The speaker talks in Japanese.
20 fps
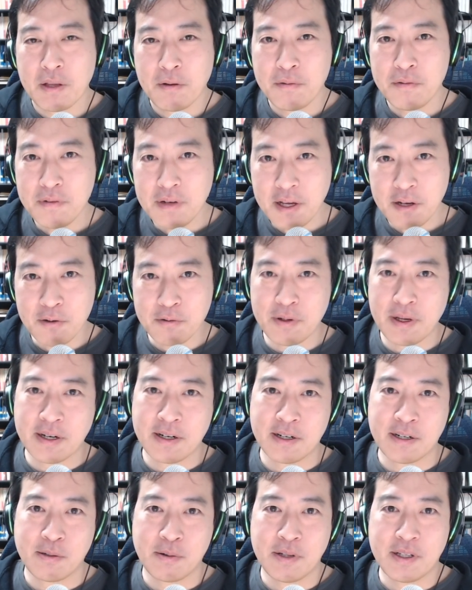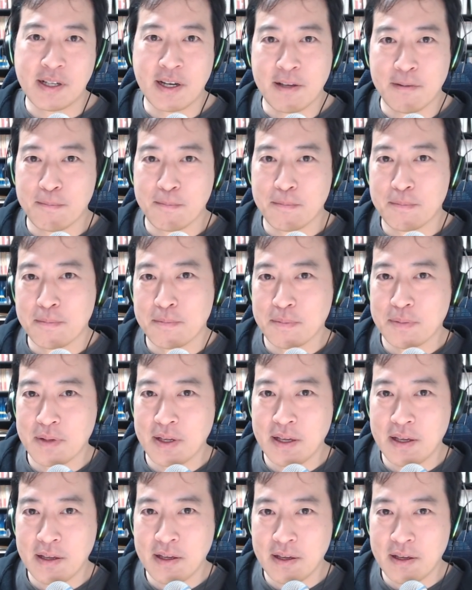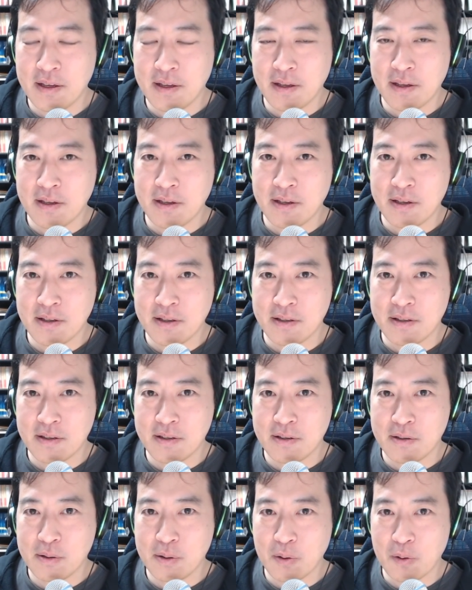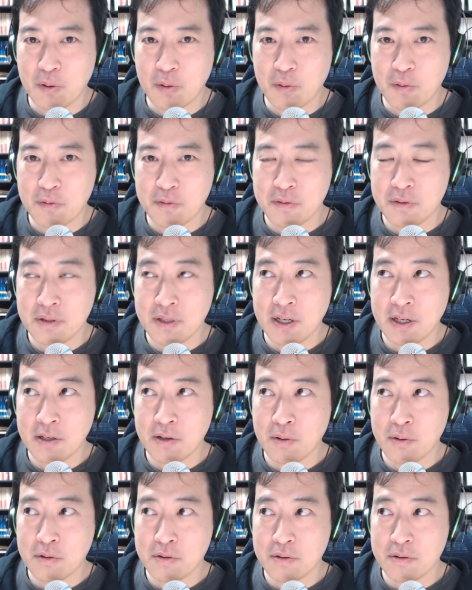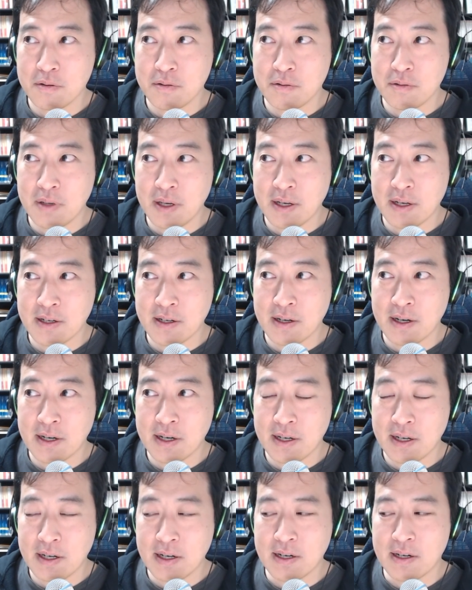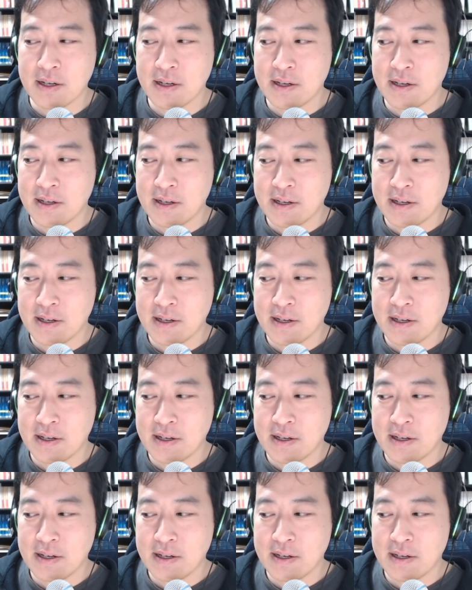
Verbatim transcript: 船の上から撮りたい。えー、っと、船の上から、